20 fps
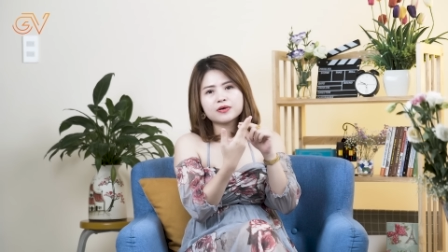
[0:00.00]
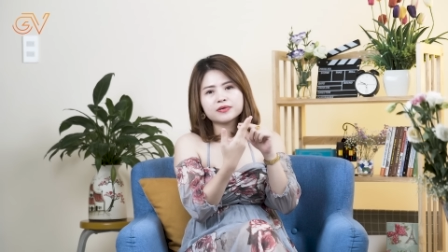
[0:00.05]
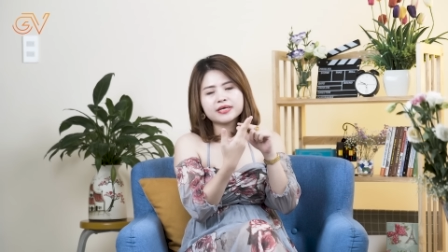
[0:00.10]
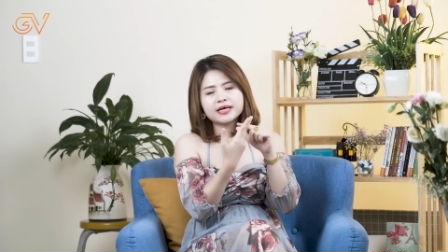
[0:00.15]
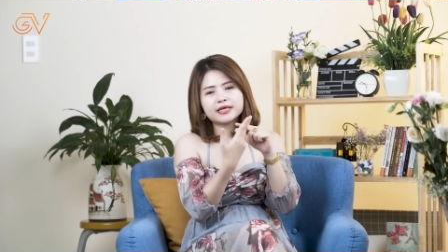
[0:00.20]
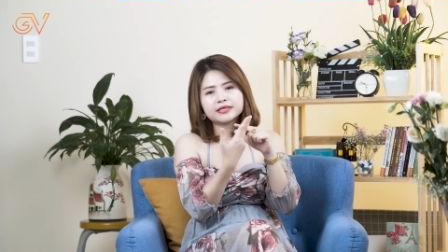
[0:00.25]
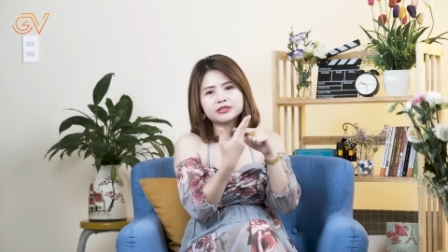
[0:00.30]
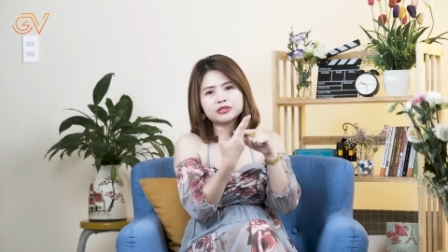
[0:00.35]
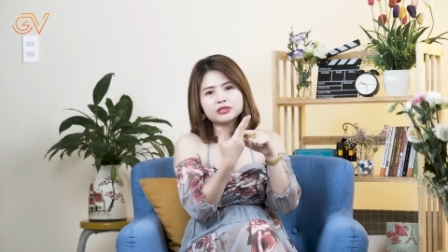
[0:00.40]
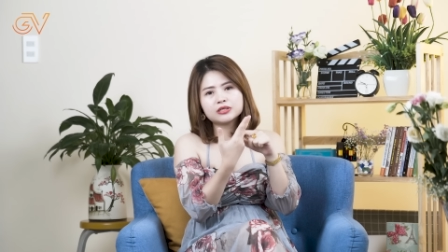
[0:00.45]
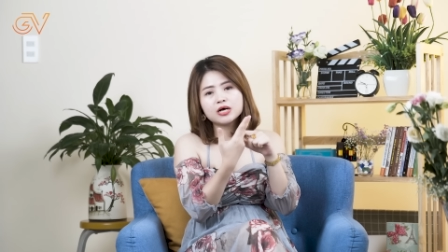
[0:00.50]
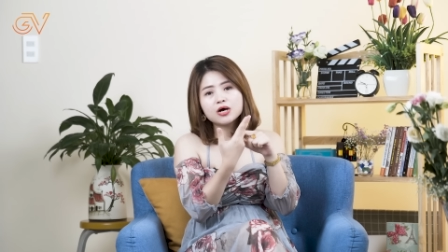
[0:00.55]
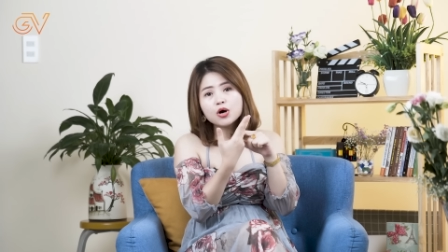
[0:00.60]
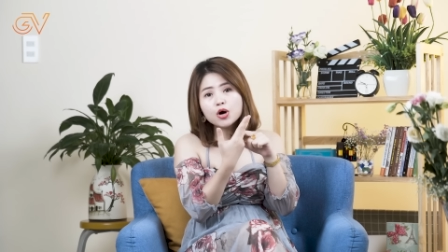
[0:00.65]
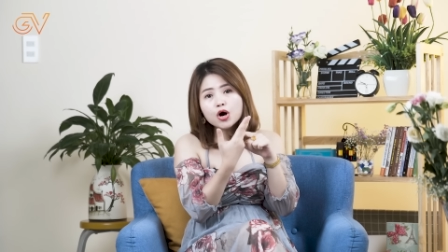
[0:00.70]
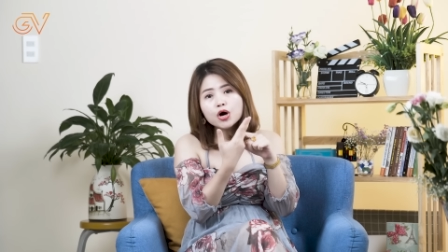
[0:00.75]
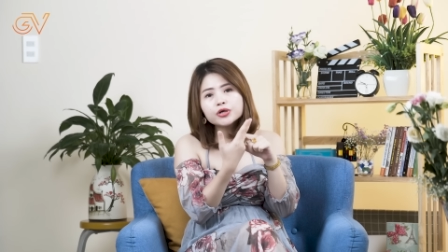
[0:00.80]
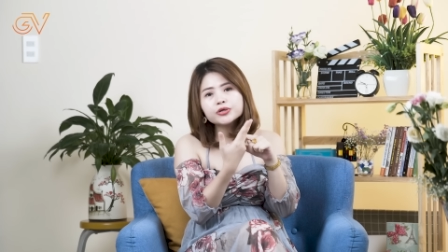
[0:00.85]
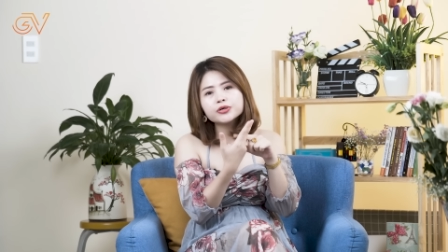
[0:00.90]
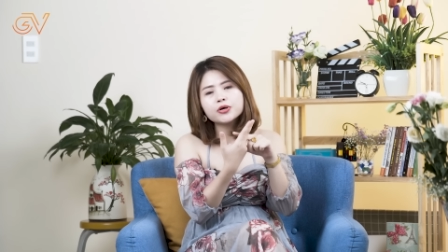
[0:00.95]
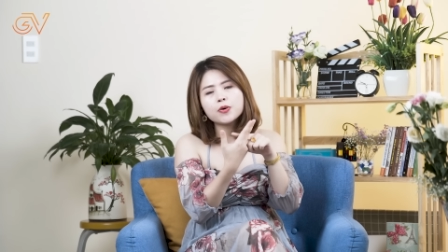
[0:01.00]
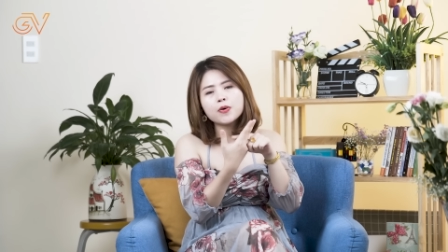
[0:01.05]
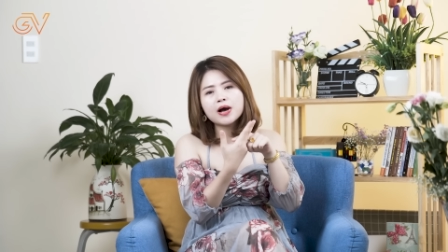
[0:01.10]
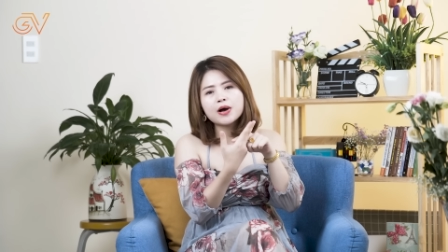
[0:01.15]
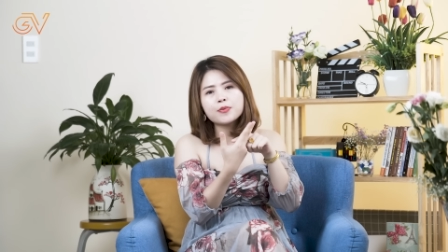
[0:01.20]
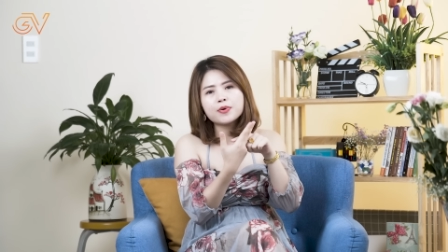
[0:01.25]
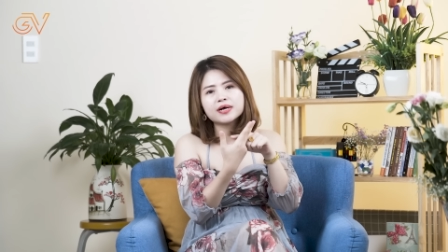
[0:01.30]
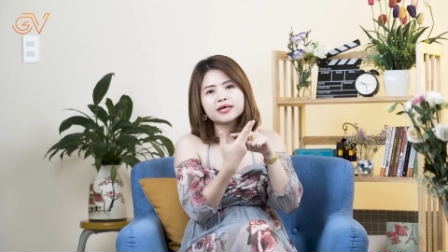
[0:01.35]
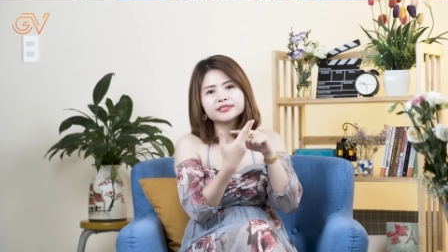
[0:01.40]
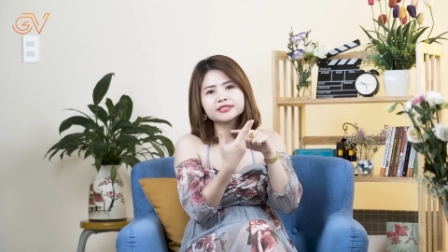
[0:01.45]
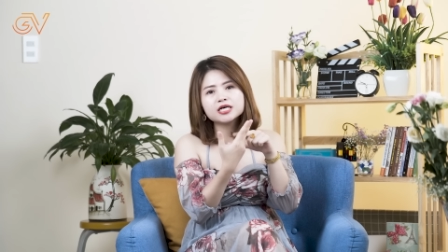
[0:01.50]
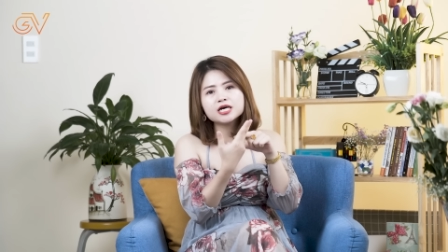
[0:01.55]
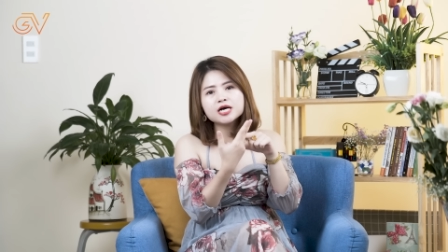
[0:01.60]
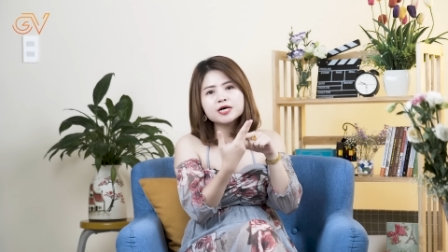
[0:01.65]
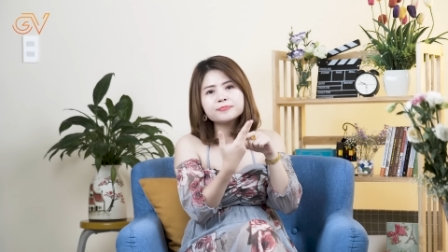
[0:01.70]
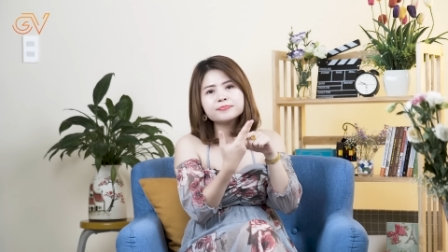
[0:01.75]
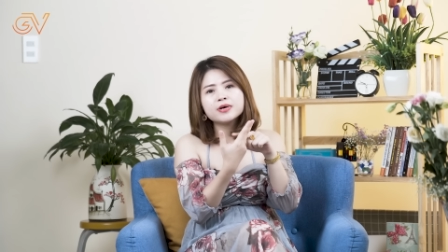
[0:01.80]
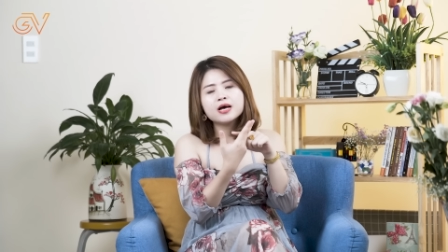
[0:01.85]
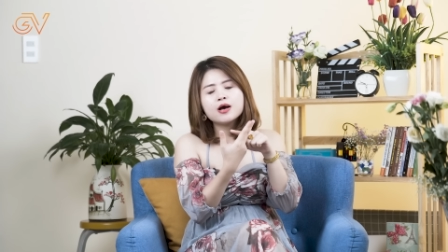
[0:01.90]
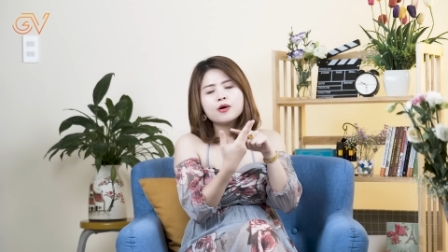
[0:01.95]
có thể thôn qua hoặc là
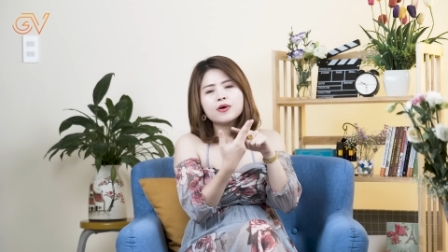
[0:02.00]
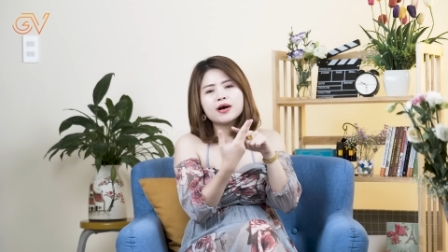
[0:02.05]
thơm